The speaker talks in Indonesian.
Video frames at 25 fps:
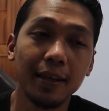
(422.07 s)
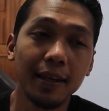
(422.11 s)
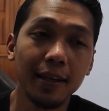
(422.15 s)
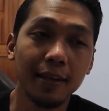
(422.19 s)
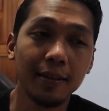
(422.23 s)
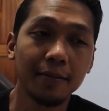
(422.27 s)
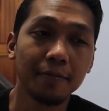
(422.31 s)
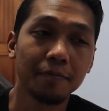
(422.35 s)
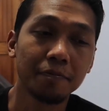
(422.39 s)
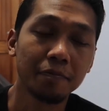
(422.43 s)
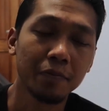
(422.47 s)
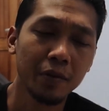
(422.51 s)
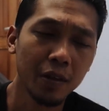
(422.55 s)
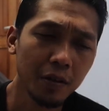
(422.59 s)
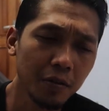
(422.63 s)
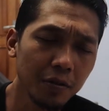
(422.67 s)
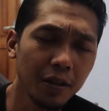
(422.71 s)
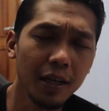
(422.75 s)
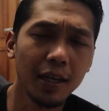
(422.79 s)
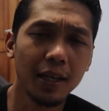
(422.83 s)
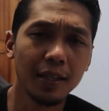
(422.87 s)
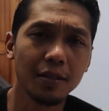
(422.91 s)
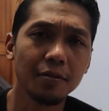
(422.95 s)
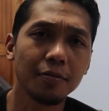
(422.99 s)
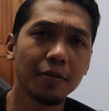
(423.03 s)
ya
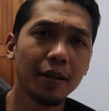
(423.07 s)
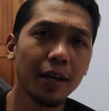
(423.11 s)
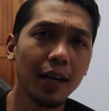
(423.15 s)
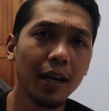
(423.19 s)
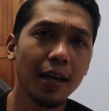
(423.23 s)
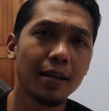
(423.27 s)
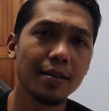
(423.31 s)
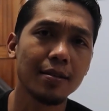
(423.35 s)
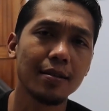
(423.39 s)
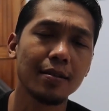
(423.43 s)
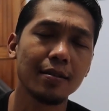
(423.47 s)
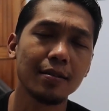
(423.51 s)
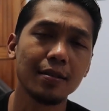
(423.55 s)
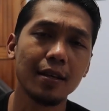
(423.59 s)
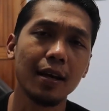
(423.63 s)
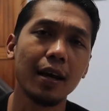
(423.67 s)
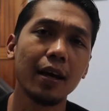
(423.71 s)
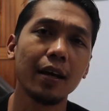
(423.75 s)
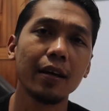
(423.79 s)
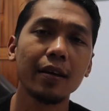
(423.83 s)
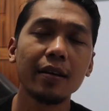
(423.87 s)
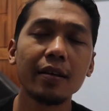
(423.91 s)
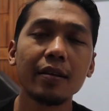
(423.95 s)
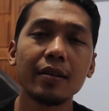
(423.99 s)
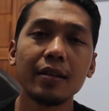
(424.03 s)
udah jualan
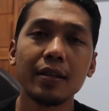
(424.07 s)
selesai